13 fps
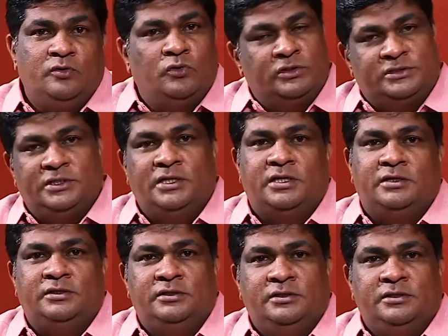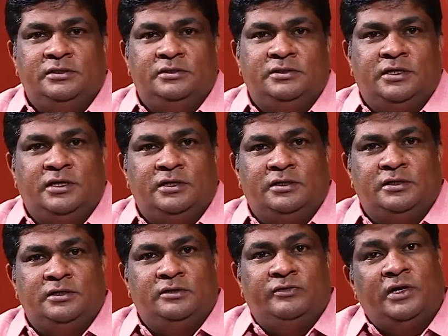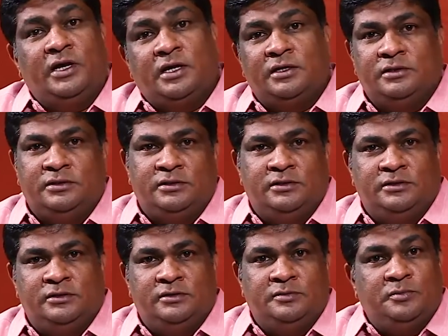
ஒரு சிலர் எங்களுக்கு விளையாடுறதுக்கு